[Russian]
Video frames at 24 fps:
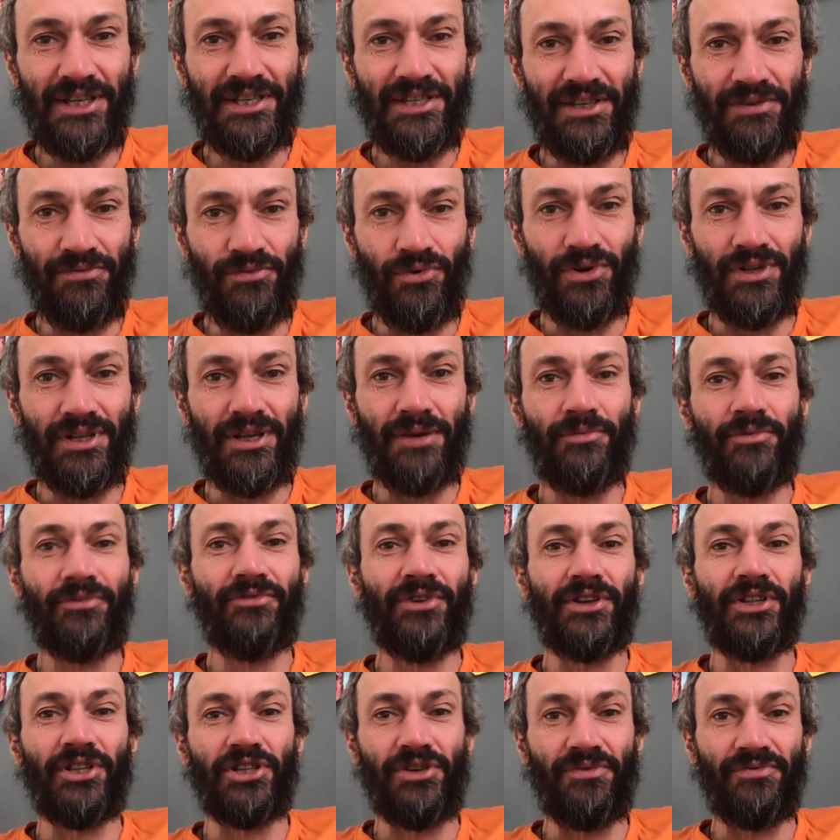сегодня
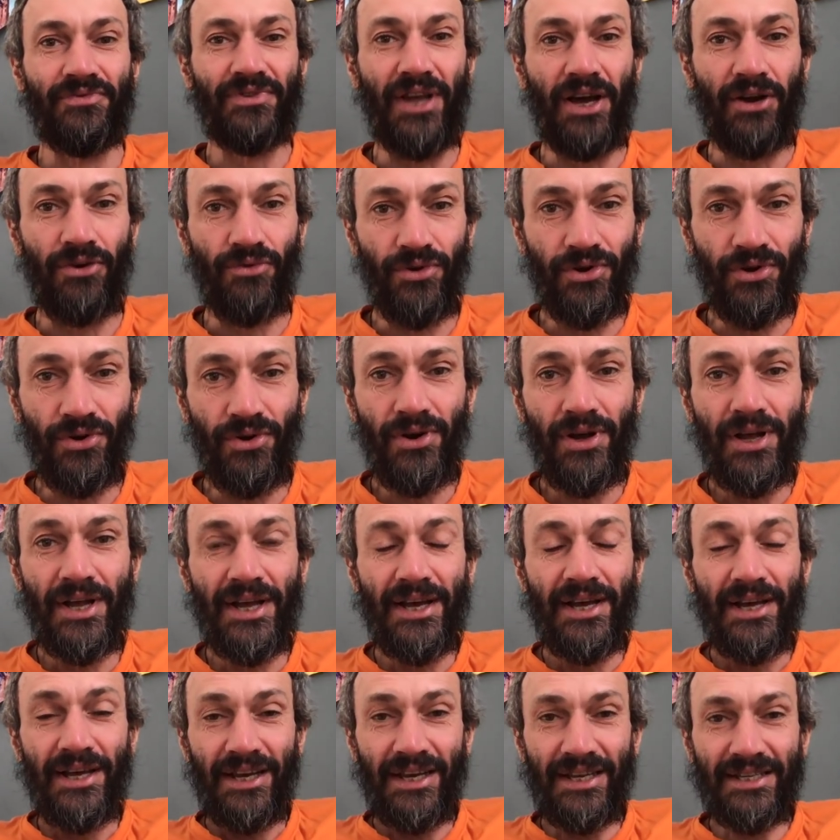выложим вторую,
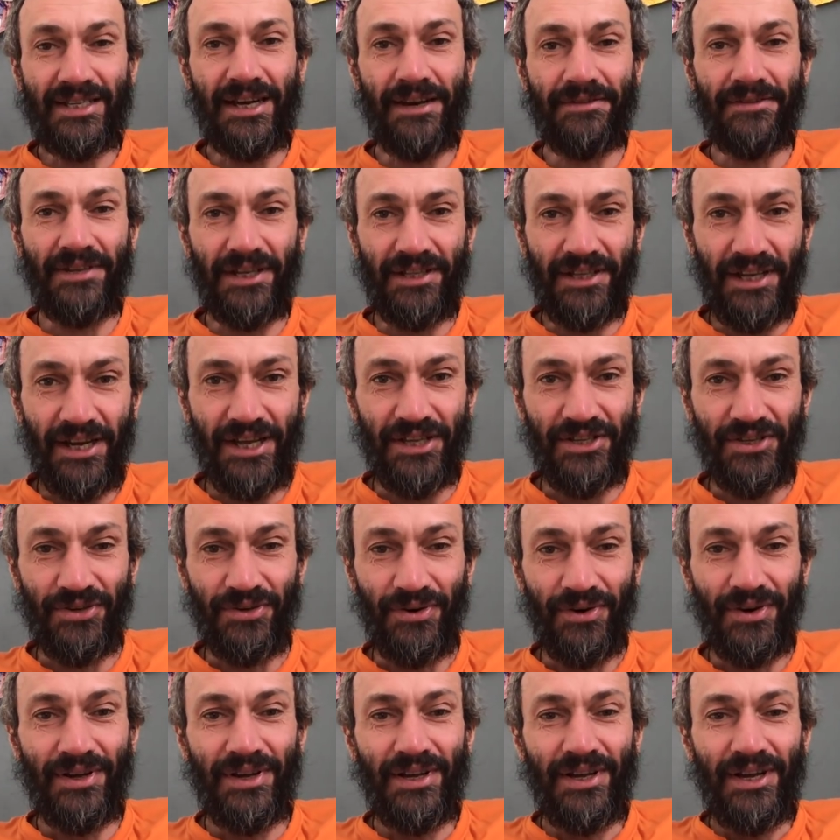и завтра
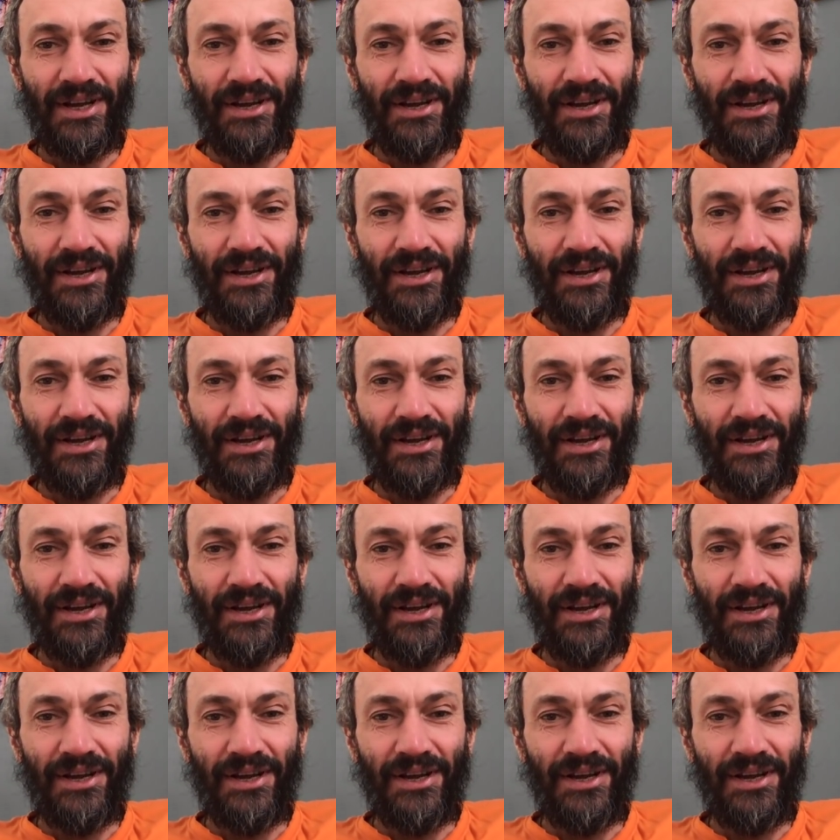третью.